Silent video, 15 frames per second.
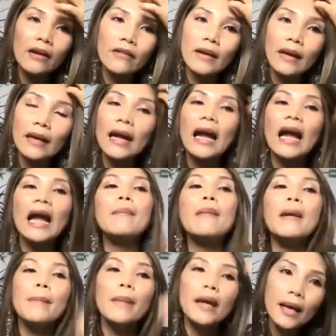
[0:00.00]
và cái
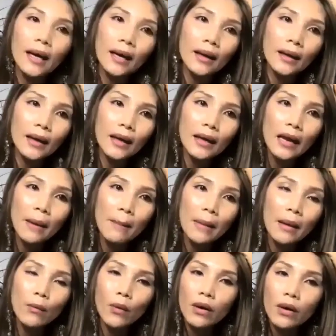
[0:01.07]
mà mình cần á, là
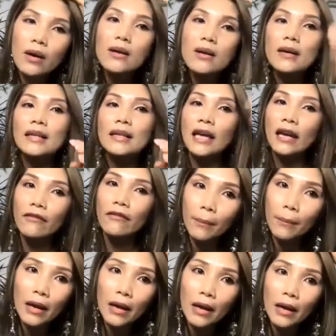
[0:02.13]
mình muốn đưa cái sản
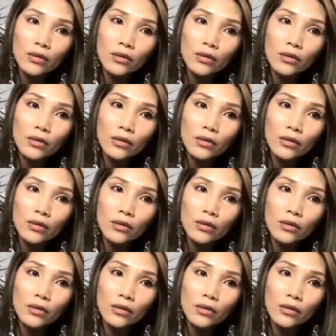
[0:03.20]
phẩm này